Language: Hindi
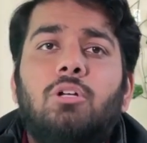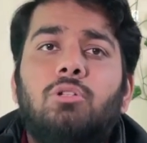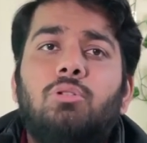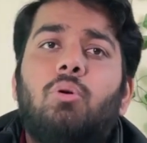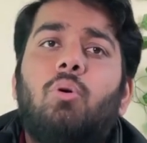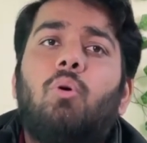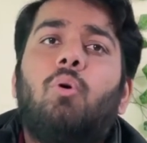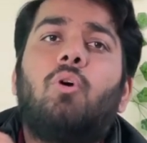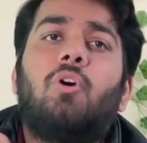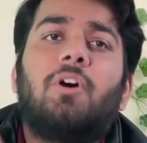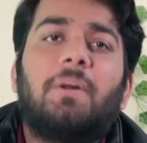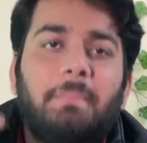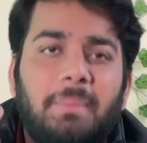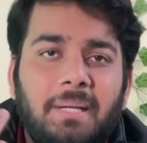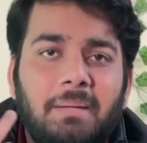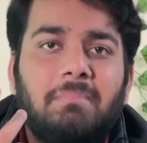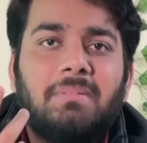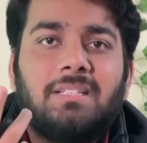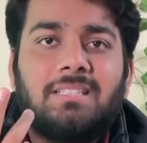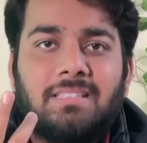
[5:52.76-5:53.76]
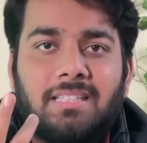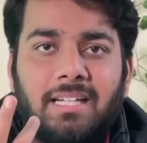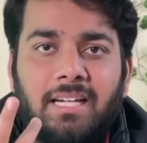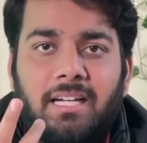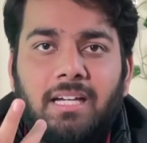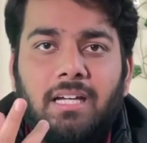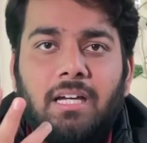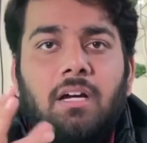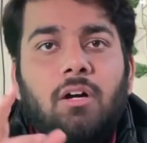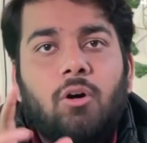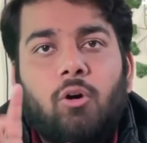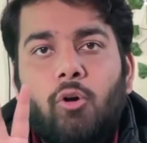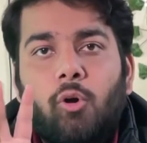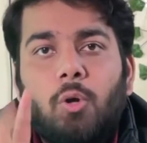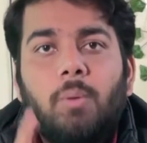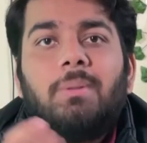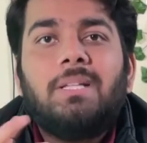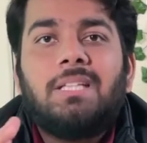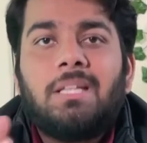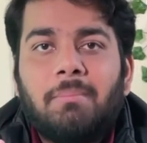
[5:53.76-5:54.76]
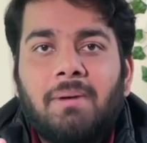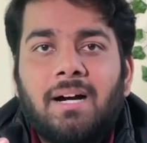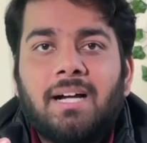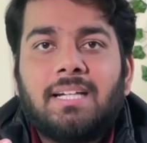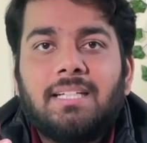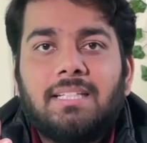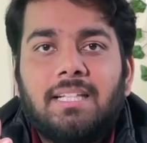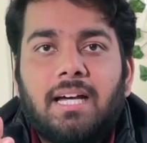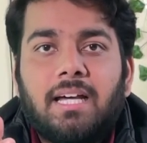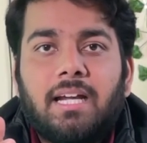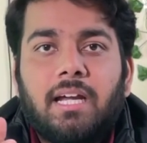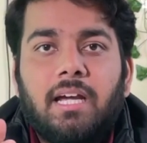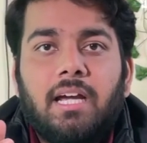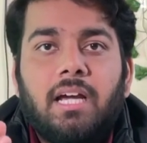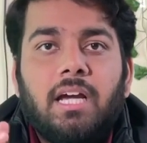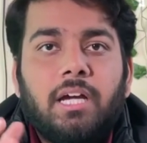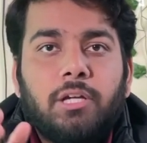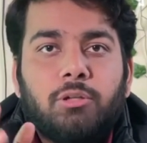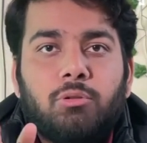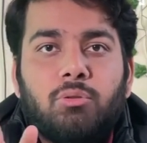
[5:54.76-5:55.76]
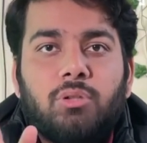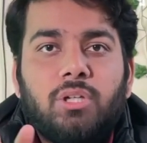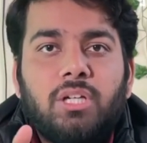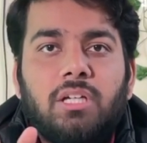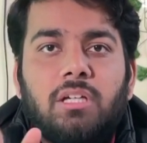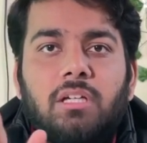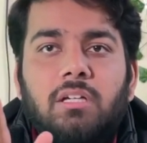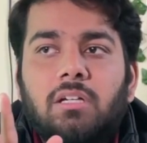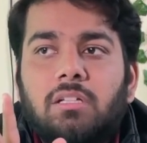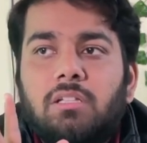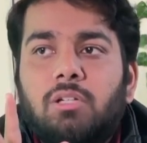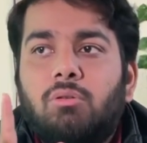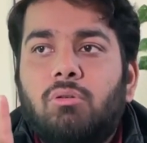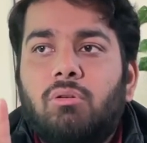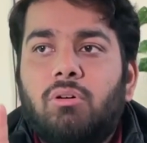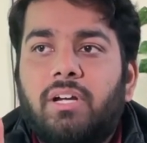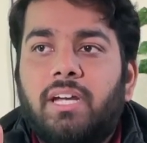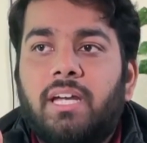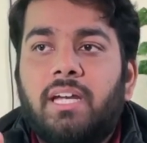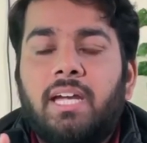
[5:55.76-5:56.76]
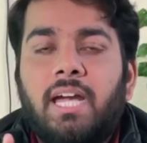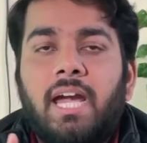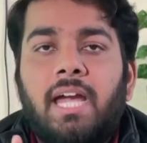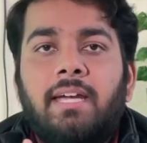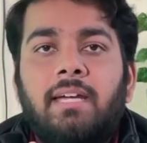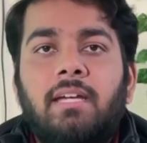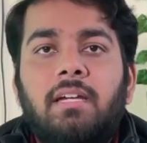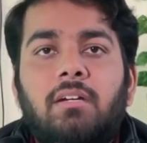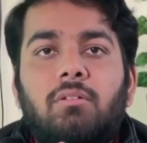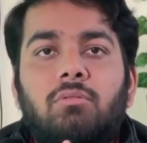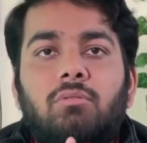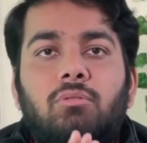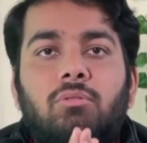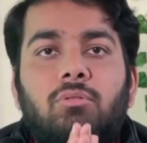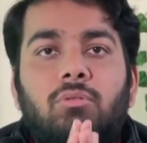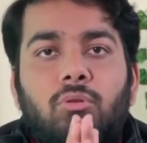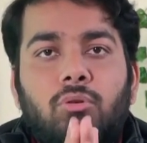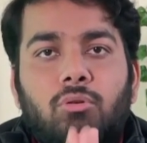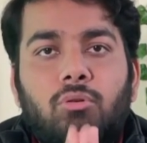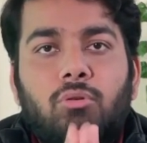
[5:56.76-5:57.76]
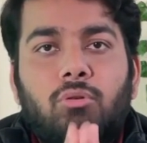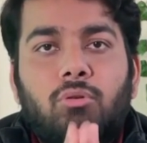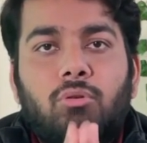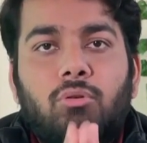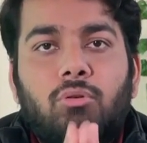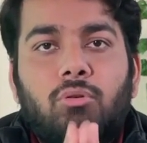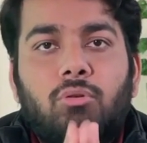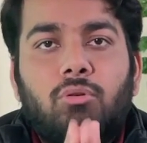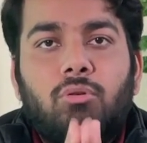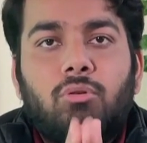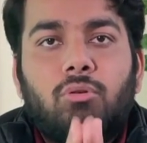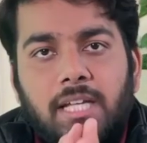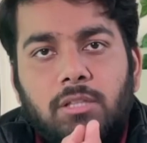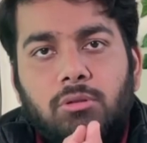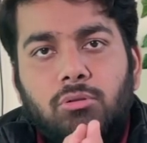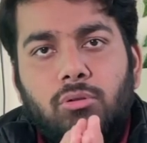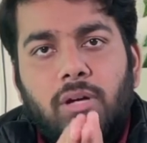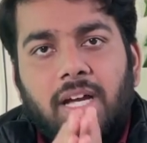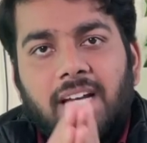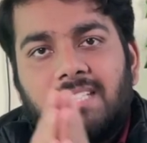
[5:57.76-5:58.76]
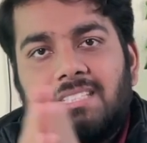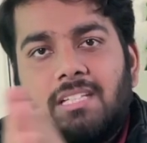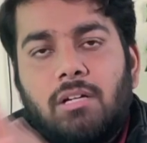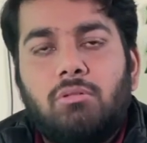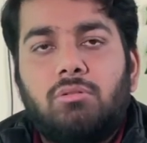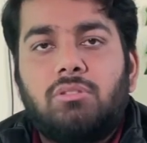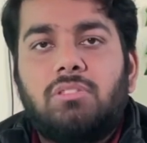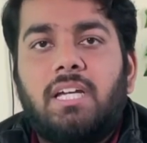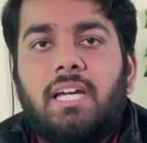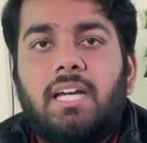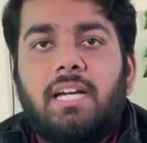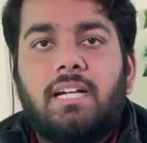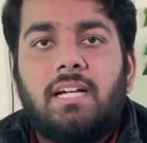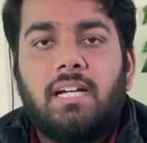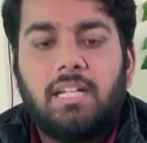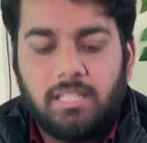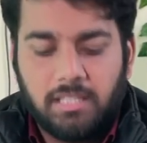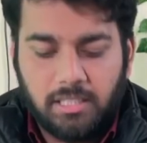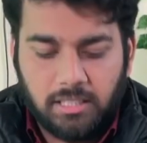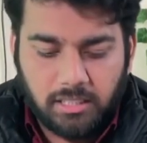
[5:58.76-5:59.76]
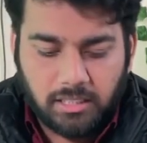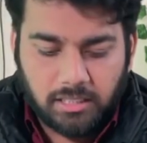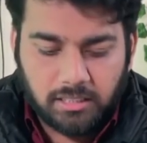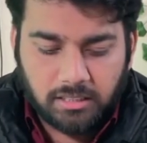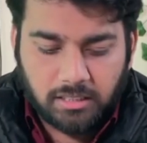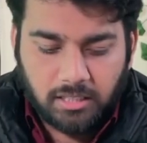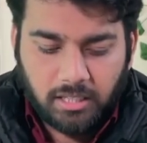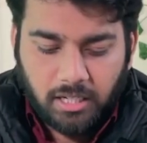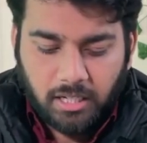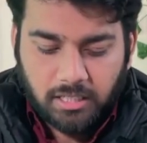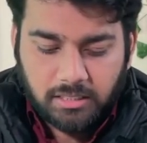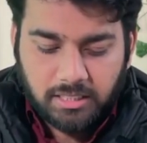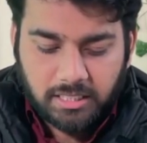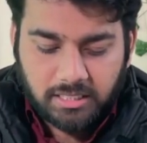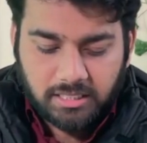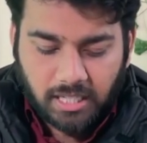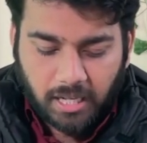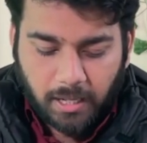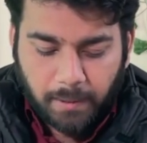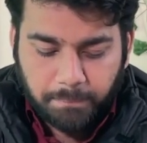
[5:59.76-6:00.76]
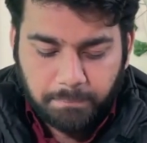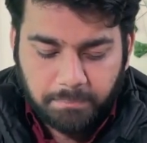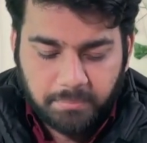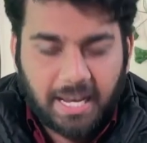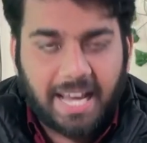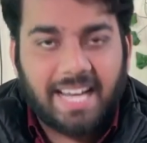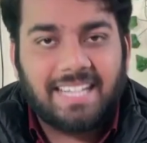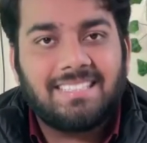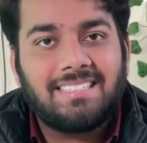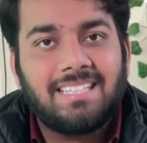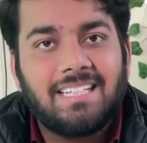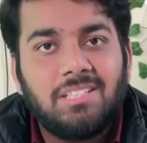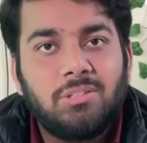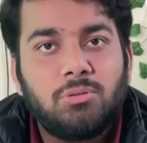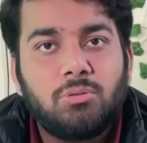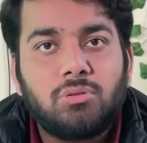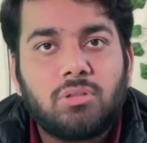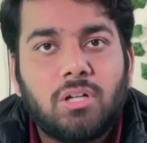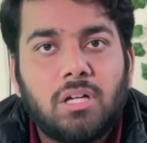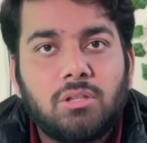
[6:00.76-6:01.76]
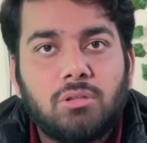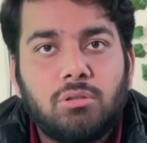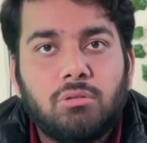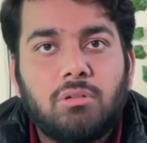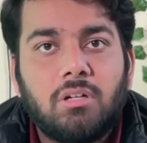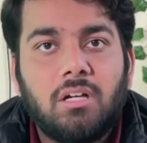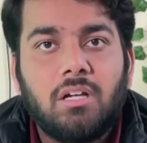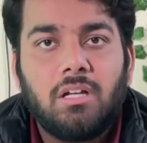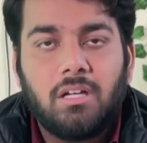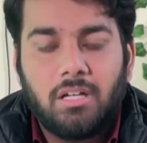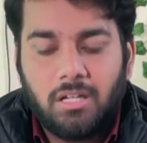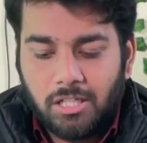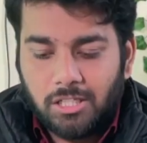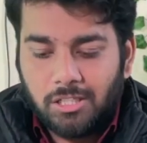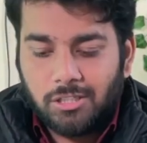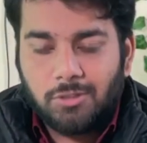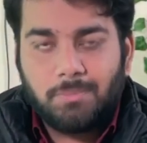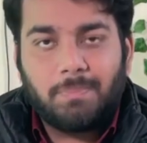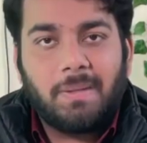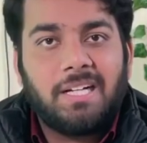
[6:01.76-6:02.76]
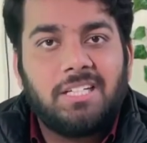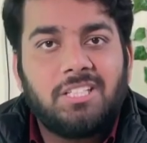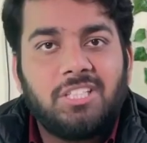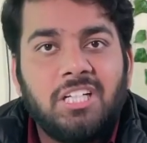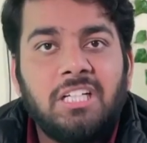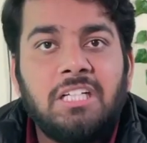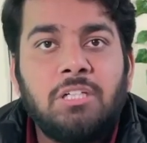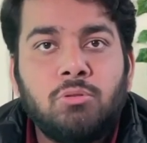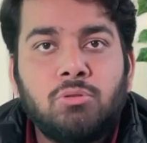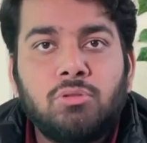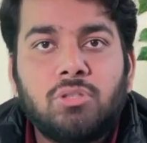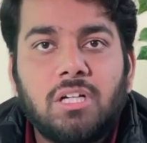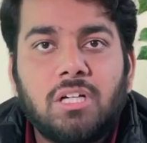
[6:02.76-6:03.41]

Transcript: तो और भी मस्त है और भी धमाकेदार है क्योंकि देखो ए उन लोगों के ए तो ऐसा हो जाएगा कि जैसे आप एक्सेल यूज़ करते हो ना स्प्रेडशीट यूज़